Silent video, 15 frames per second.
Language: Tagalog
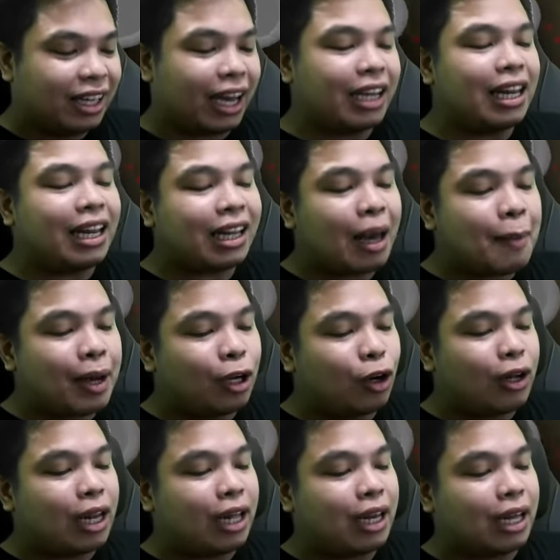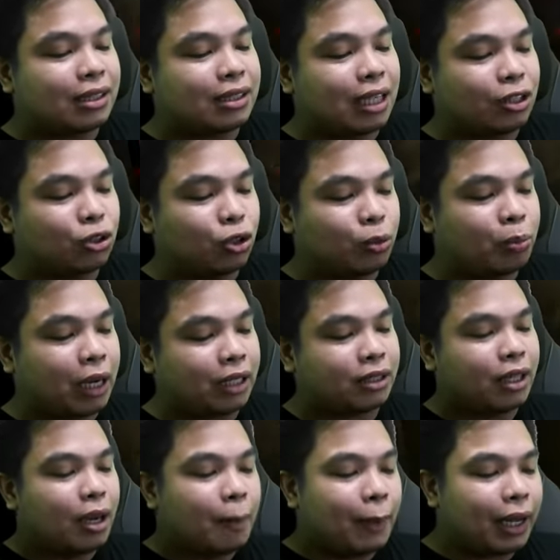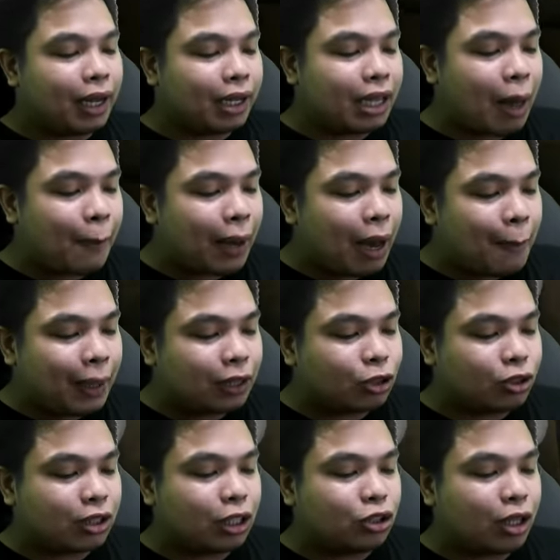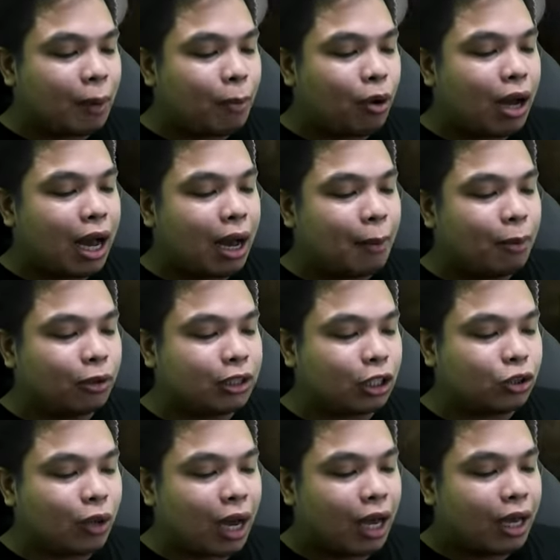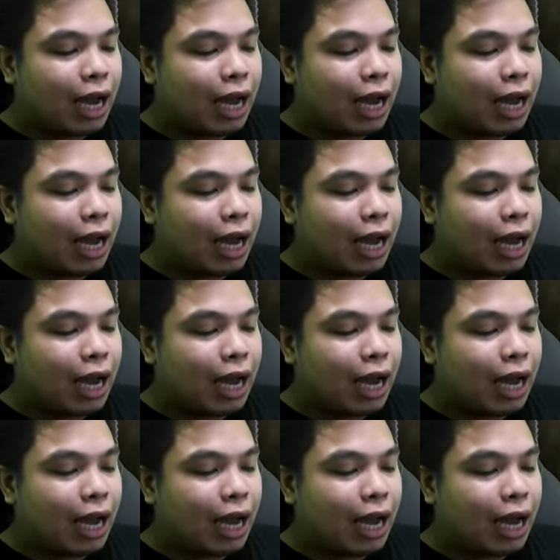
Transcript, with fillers: Kailan ka ba Lola last nag-toothbrush? Parang napakabantot dito ng bunganga mo dito ha!